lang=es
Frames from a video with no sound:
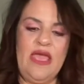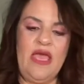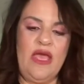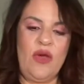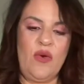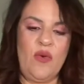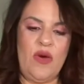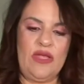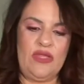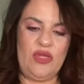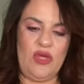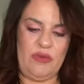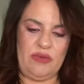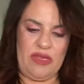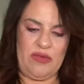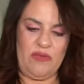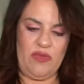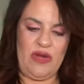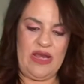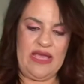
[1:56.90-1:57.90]
Cuando
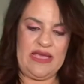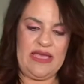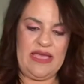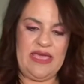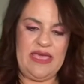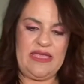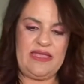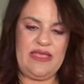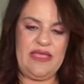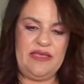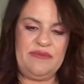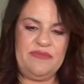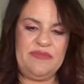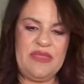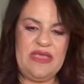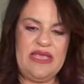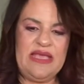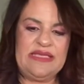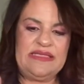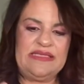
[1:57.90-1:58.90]
abrimos la cajita,
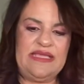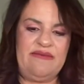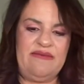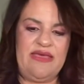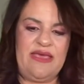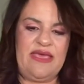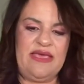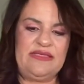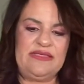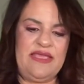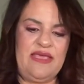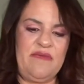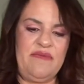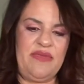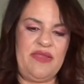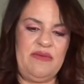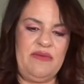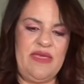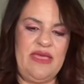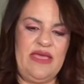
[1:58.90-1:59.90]
saben que
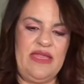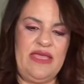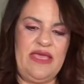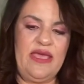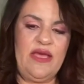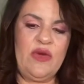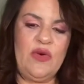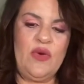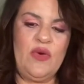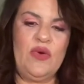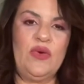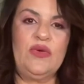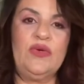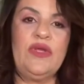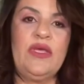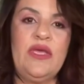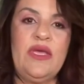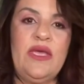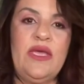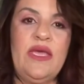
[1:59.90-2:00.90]
siempre viene
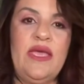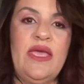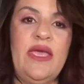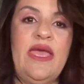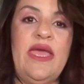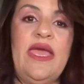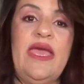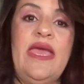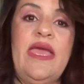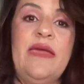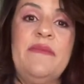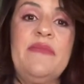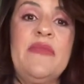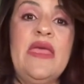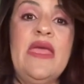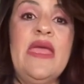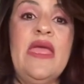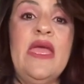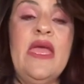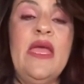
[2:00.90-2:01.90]
con, eh,
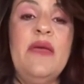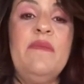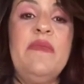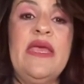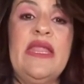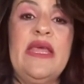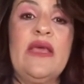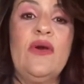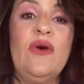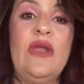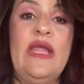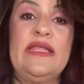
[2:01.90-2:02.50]
viene con la